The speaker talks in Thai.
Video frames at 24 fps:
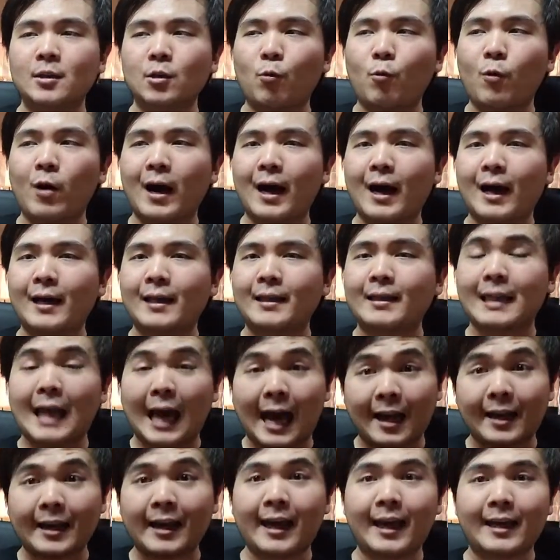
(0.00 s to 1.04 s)
ตัวห
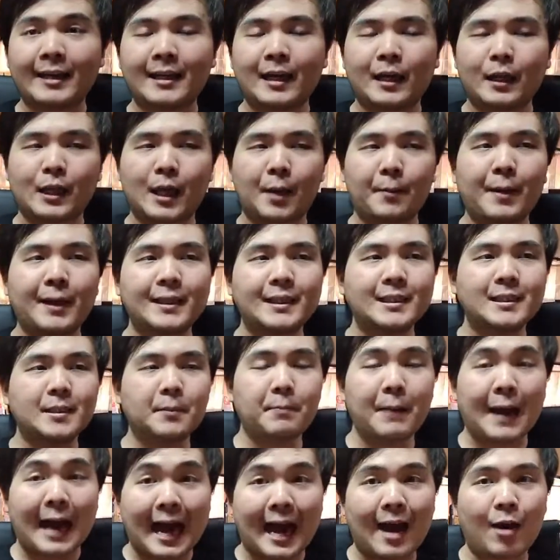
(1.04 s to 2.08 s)
นังเองเนี่ยสามารถที่
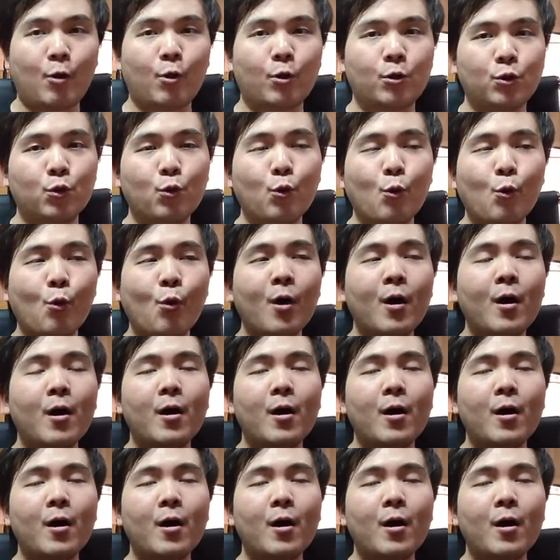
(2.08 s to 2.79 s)
จะพาคนดู